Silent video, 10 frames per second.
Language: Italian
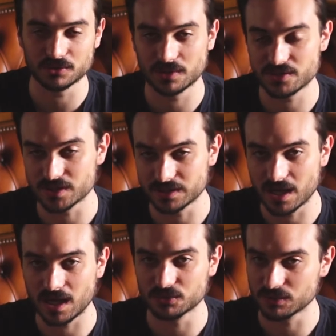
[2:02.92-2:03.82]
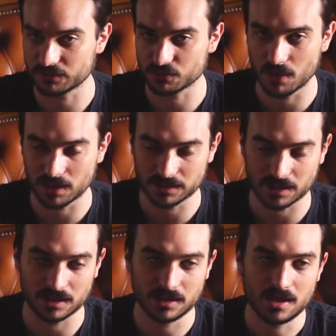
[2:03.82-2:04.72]
una città, ad una
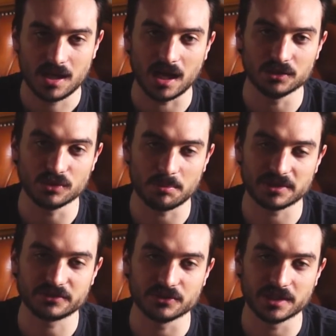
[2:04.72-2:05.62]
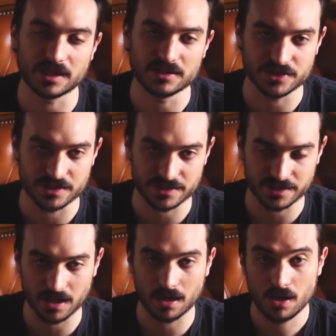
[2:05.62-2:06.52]
squadra, ad una passione
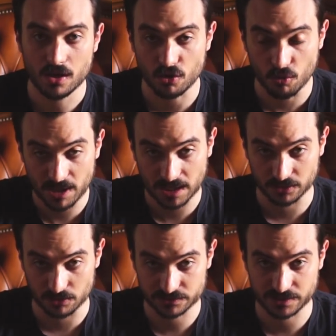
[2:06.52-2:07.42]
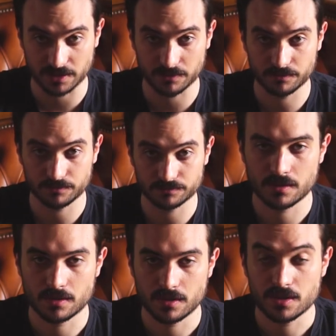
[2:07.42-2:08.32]
calcistica come la nostra.
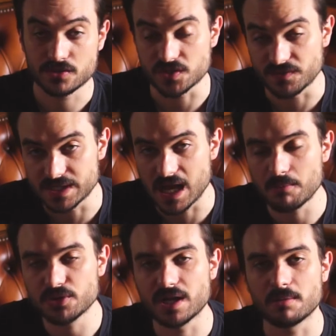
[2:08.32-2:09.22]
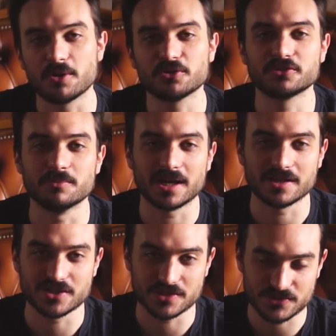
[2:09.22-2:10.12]
Ci vediamo nella prossima
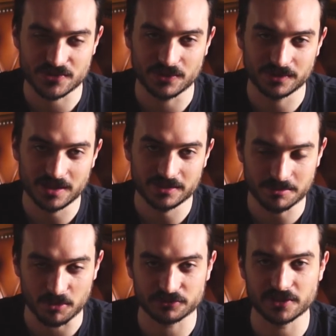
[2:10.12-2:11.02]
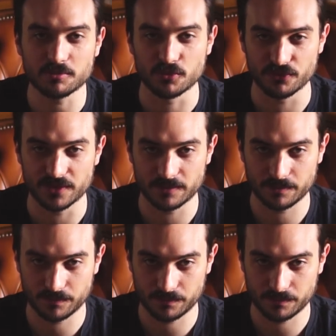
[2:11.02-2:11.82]
recensione di Monster Movie.